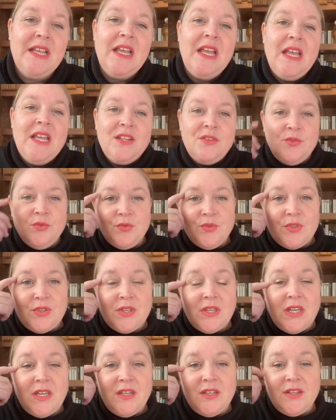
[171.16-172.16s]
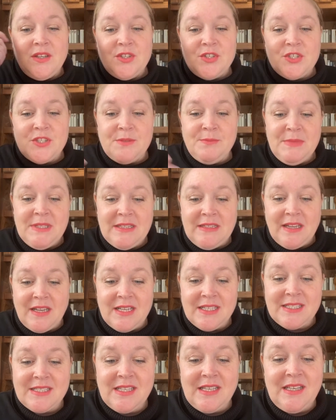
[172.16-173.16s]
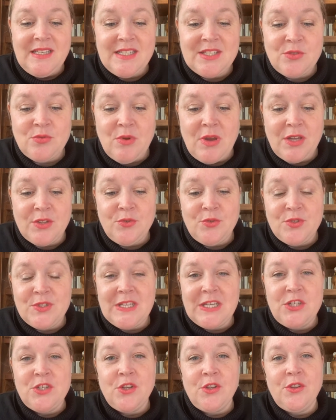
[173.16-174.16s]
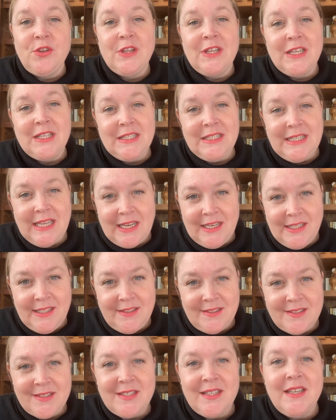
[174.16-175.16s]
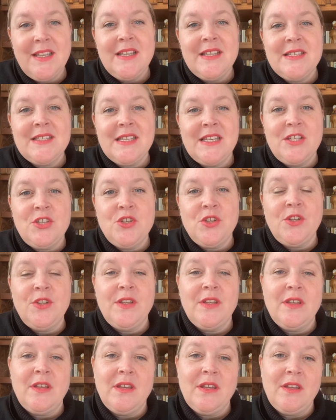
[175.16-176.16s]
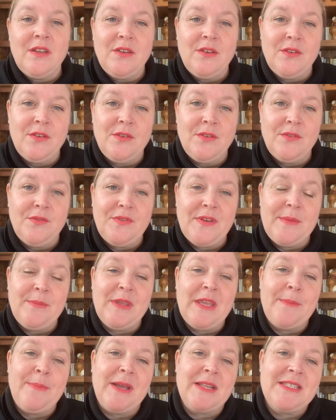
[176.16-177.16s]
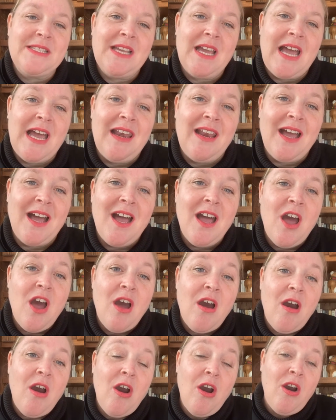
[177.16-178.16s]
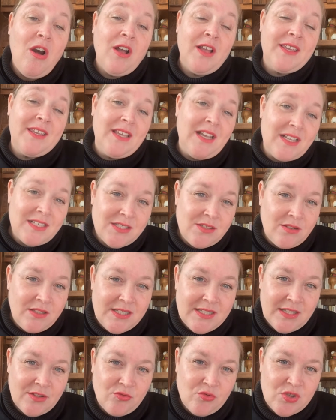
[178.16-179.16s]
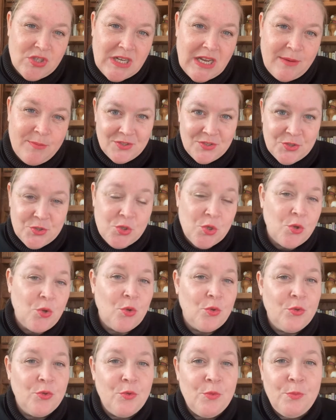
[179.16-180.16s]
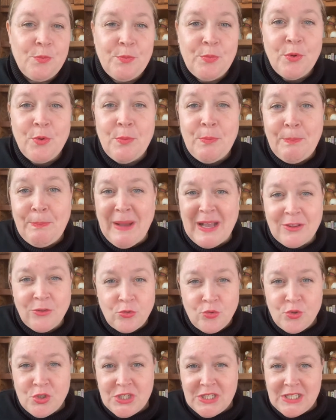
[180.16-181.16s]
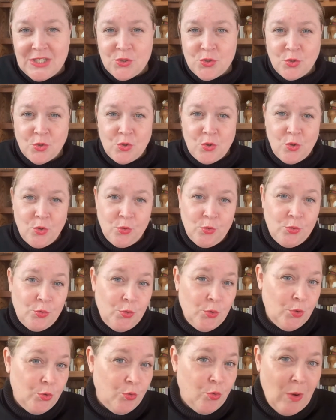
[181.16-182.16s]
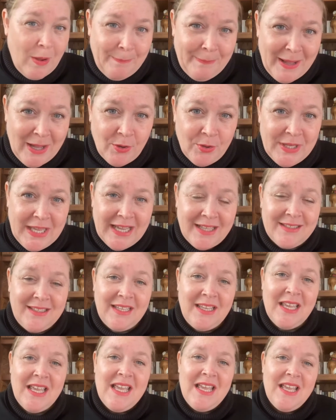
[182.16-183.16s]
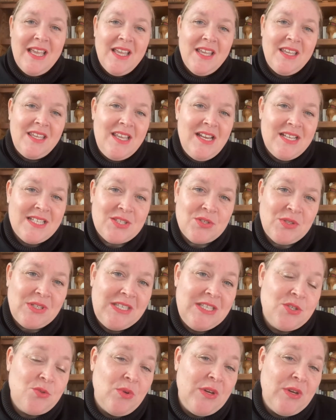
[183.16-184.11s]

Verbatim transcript: Donc, euh, Smita, c'est l'histoire de cette jeune Dalit, cette jeune euh, femme qui appartient à la hors caste des intouchables, ce qu'on ne peut pas toucher, ce que l'on ne doit pas regarder, qui, sont les